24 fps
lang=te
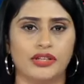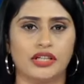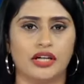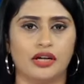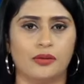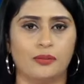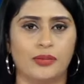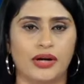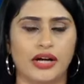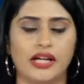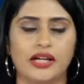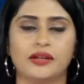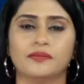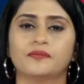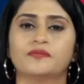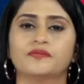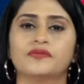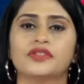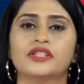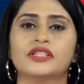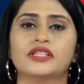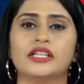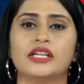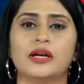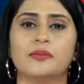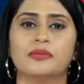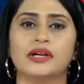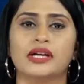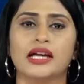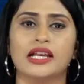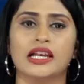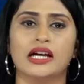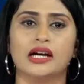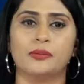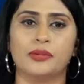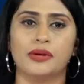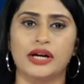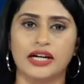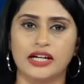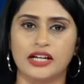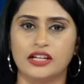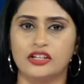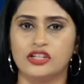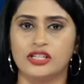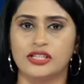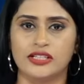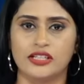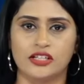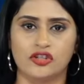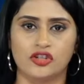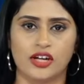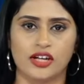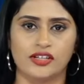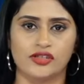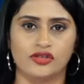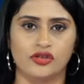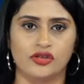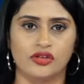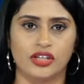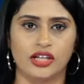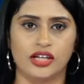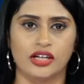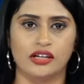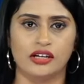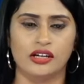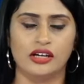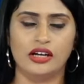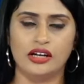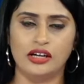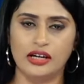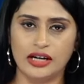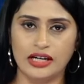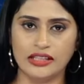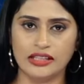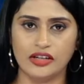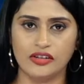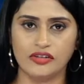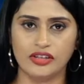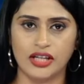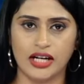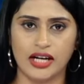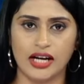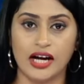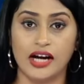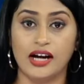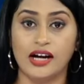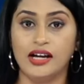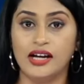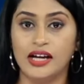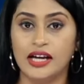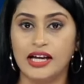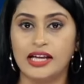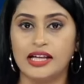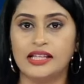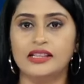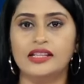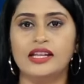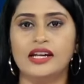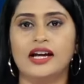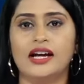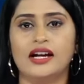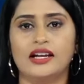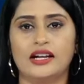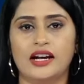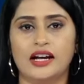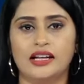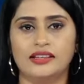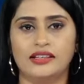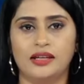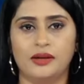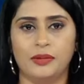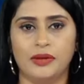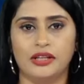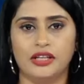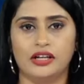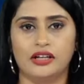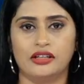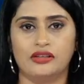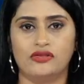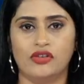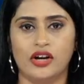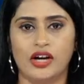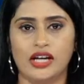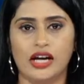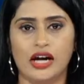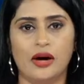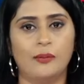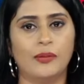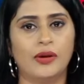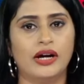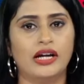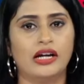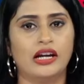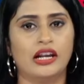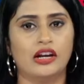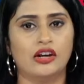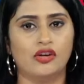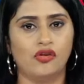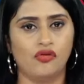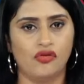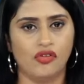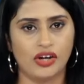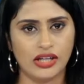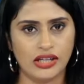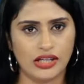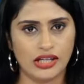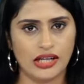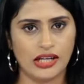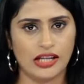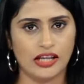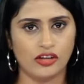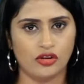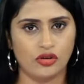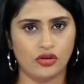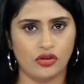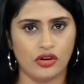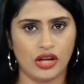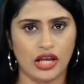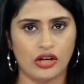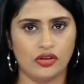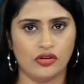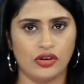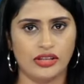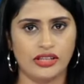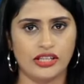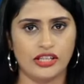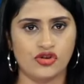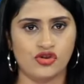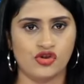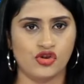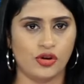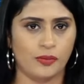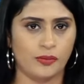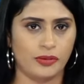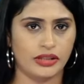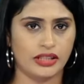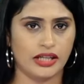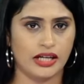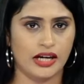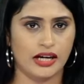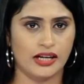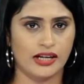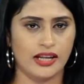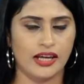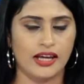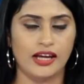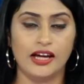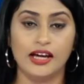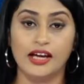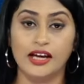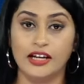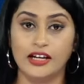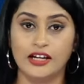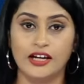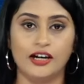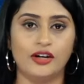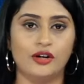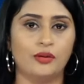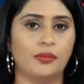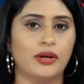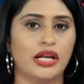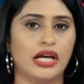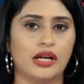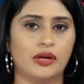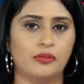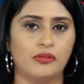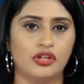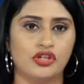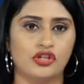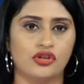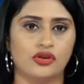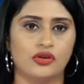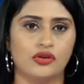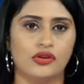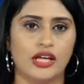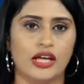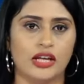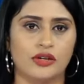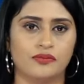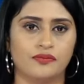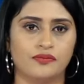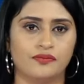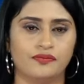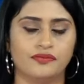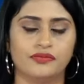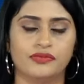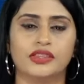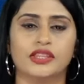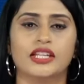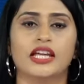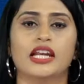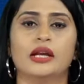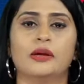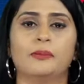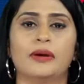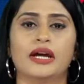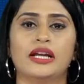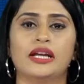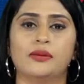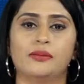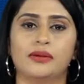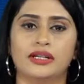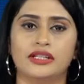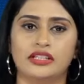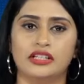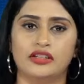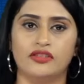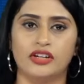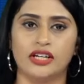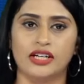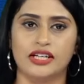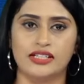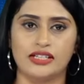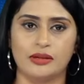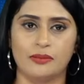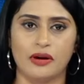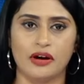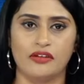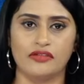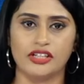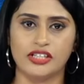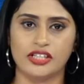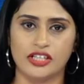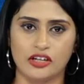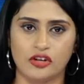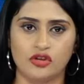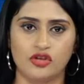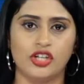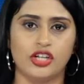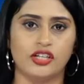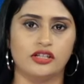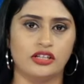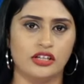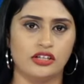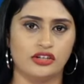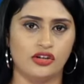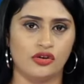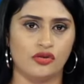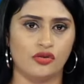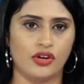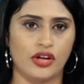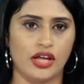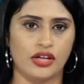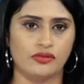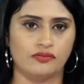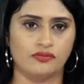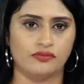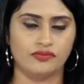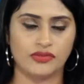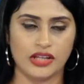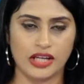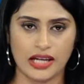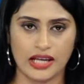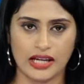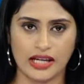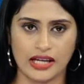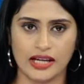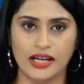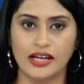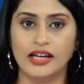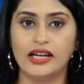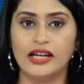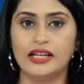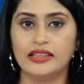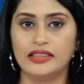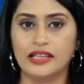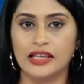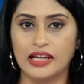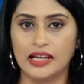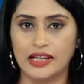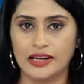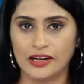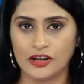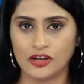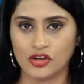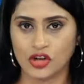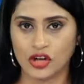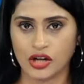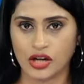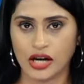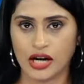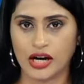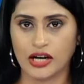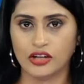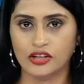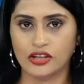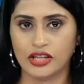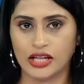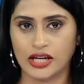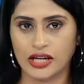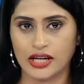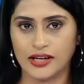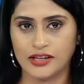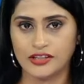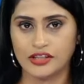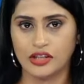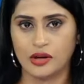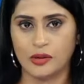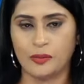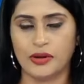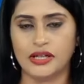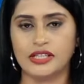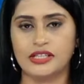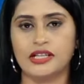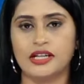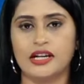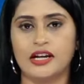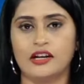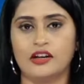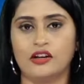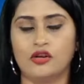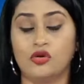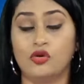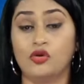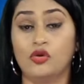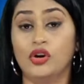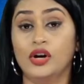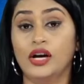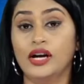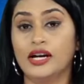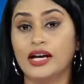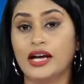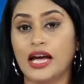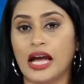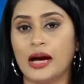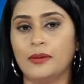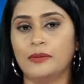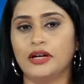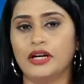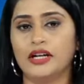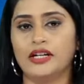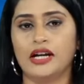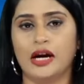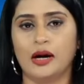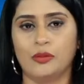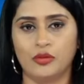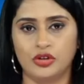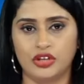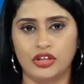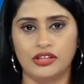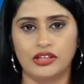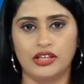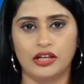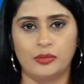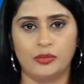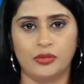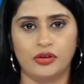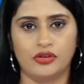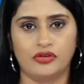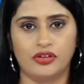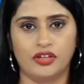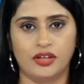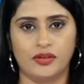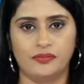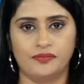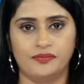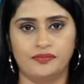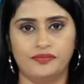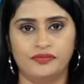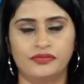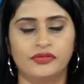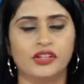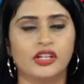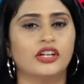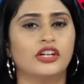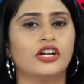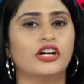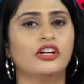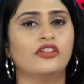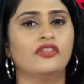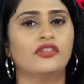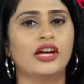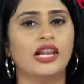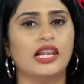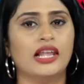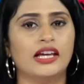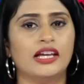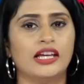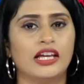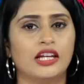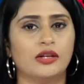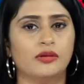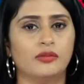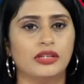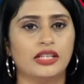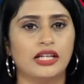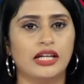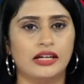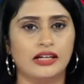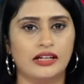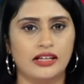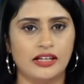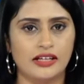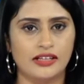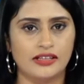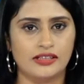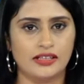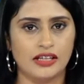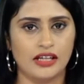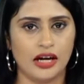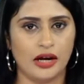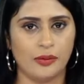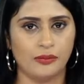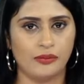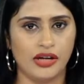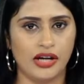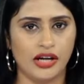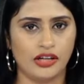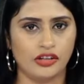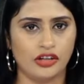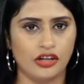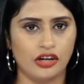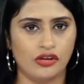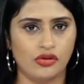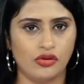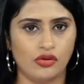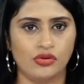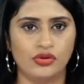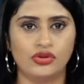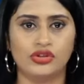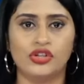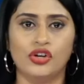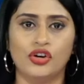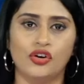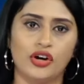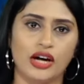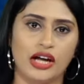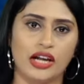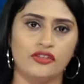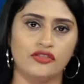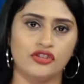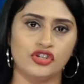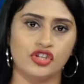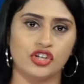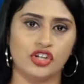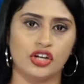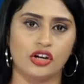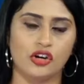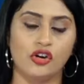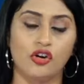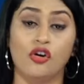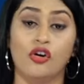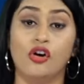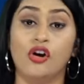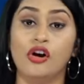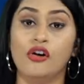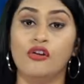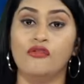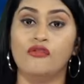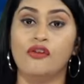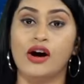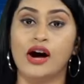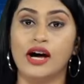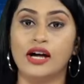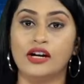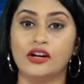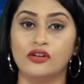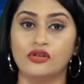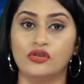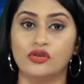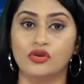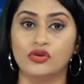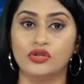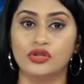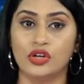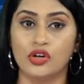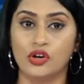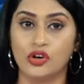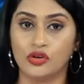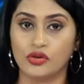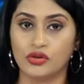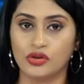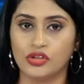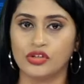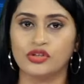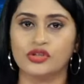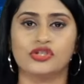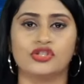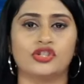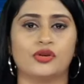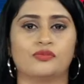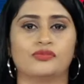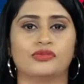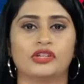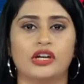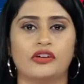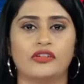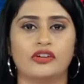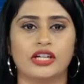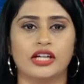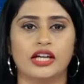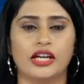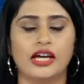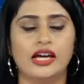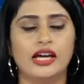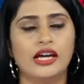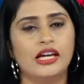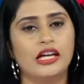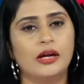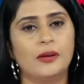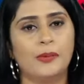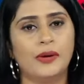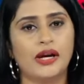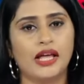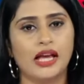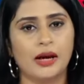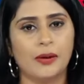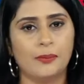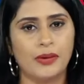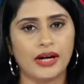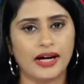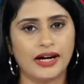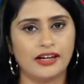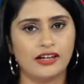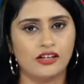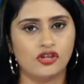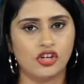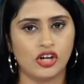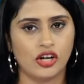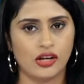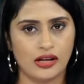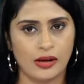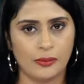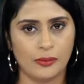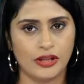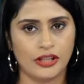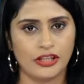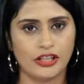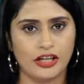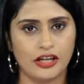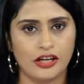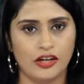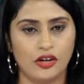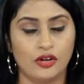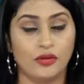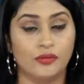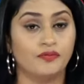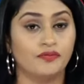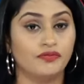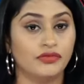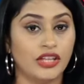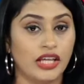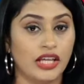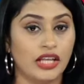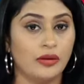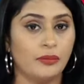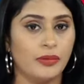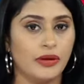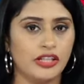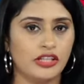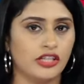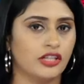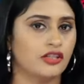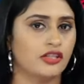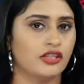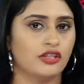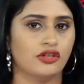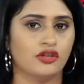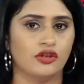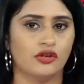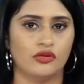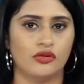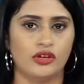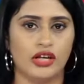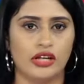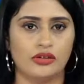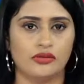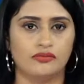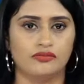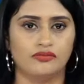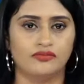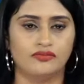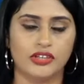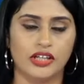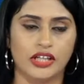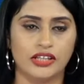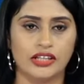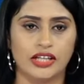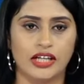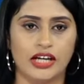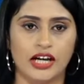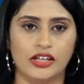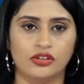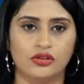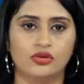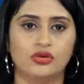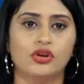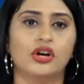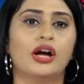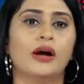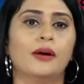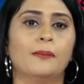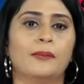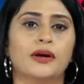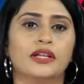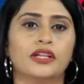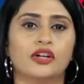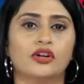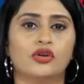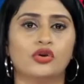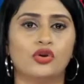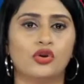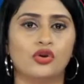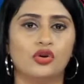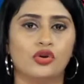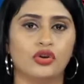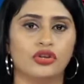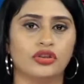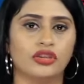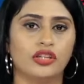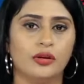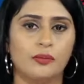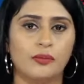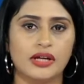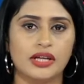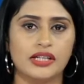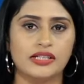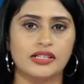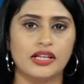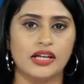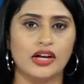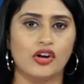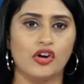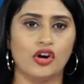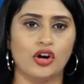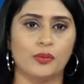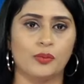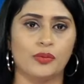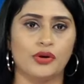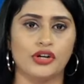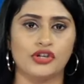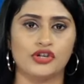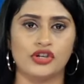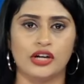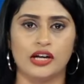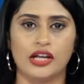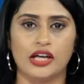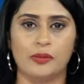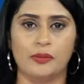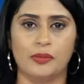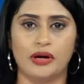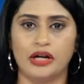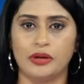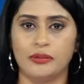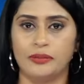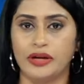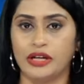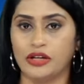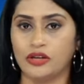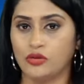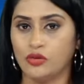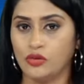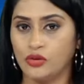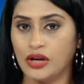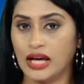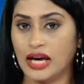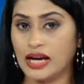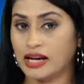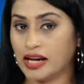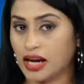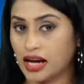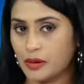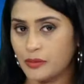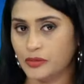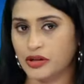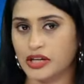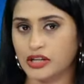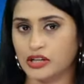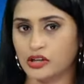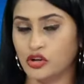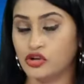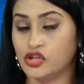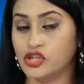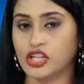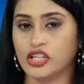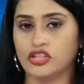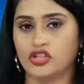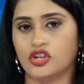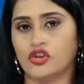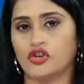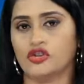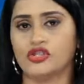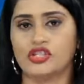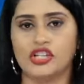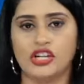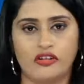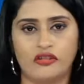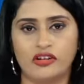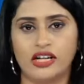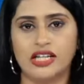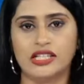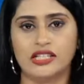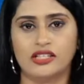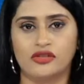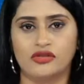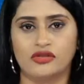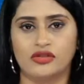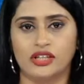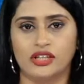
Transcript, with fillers: పథకంపై సీఎం కీలక ప్రకటన చేసే ఛాన్స్ ఉంది అదేవిధంగా ఇందిరా క్రాంతి పథకం ద్వారా మహిళలకు వడ్డీ లేని రుణాలు అందించే పథకాన్ని నేడు ప్రారంభించనున్నారు దీనిపైన మంత్రివర్గ సమావేశంలో చర్చించనున్నారు అలాగే తెల్ల రేషన్ కార్డు దరఖాస్తుల పరిశీలనకు కేబినెట్ ఆమోదం తెలపనుంది రెండు వేల ఎనిమిది డిఎస్సి అభ్యర్థులకు ఉద్యోగాల విషయంలో వారం రోజుల్లో గుడ్ న్యూస్ చెప్తామని ఇప్పటికే ప్రకటించిన నేపథ్యంలో దీనిపై చర్చించనున్నారు అంతేకాదు పదకొండు కొత్త బీసీ కార్పొరేషన్ల ఏర్పాటుపై కూడా కేబినెట్లో చర్చకొచ్చే అవకాశం